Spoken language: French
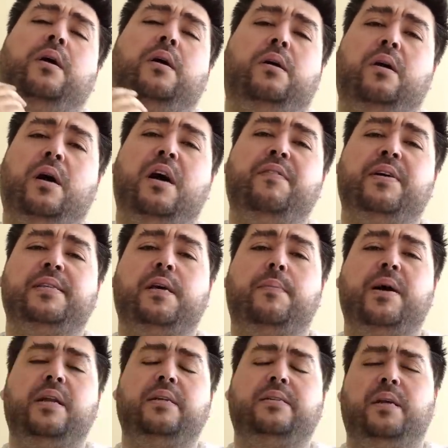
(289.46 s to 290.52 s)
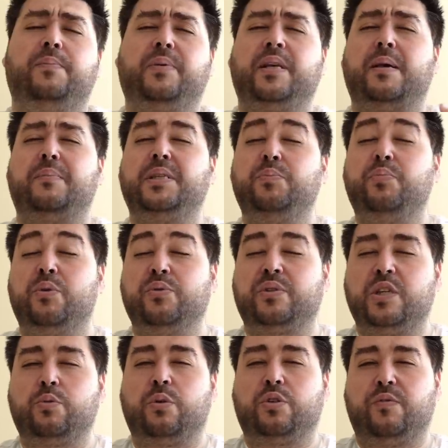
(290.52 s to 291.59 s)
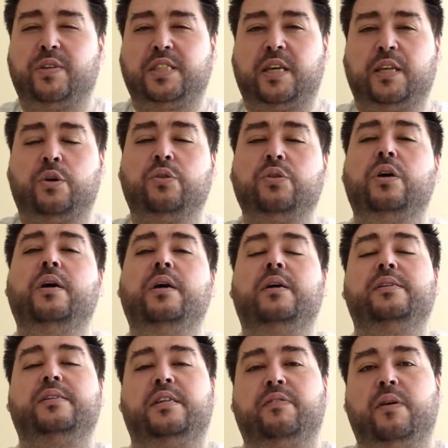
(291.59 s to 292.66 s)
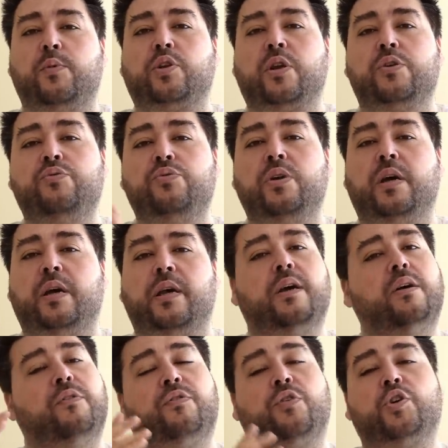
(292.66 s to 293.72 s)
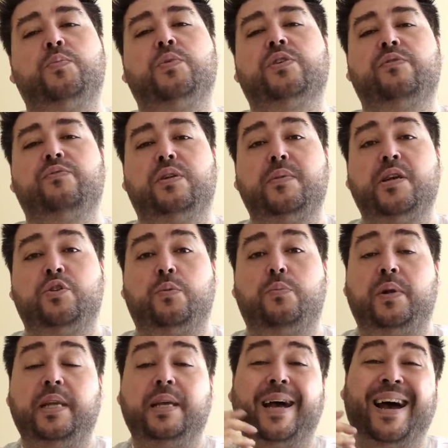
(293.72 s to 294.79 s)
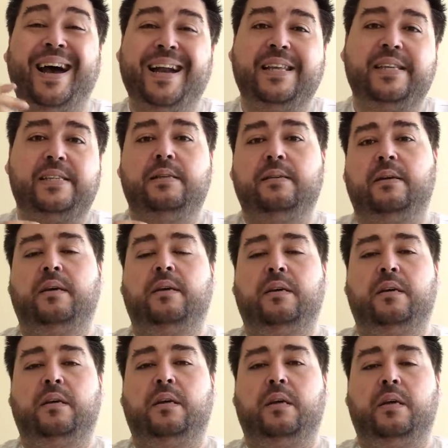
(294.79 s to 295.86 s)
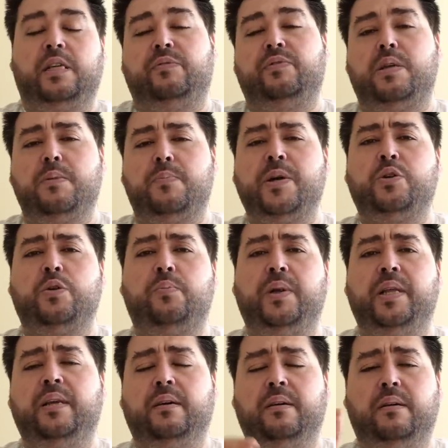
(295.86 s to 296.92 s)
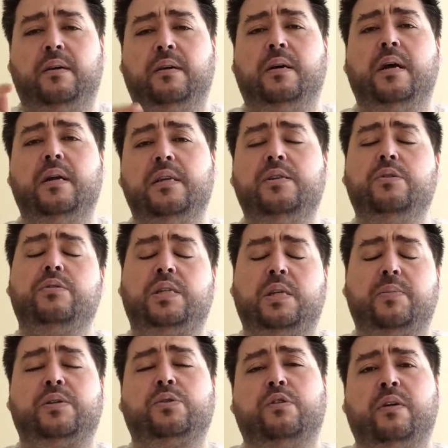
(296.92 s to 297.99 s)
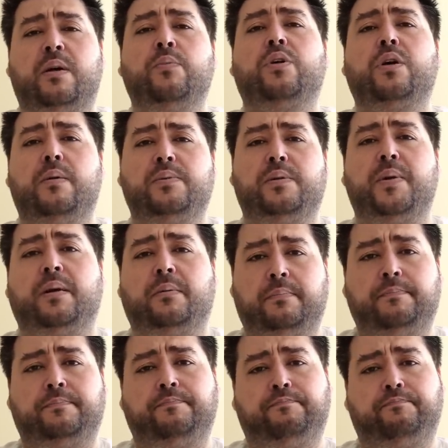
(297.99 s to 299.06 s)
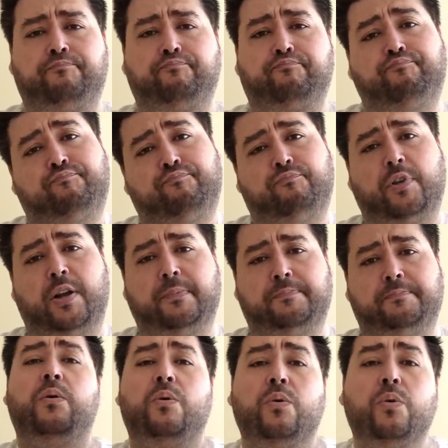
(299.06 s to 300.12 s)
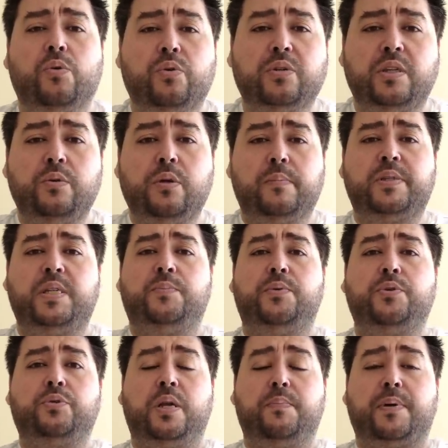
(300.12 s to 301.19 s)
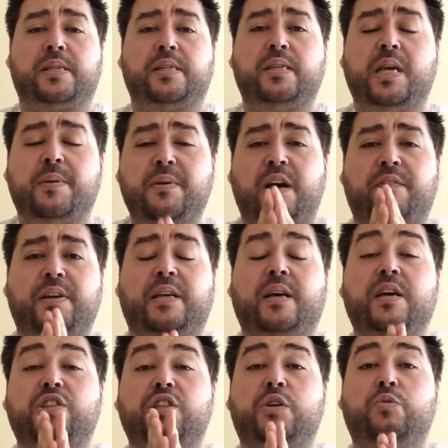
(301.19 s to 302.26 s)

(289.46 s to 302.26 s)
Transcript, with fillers: à 25 balles, c'est le prix qui est un petit peu annoncé, je crois entre 25 et 30, c'est vraiment très cool, et franchement, si vous aimez les jeux de pli, allez-y. Et si vous n'aimez pas les jeux de pli, euh, allez-y aussi parce que vraiment, quand même, c'est bien. On continue un petit peu sur les party games avec un que j'ai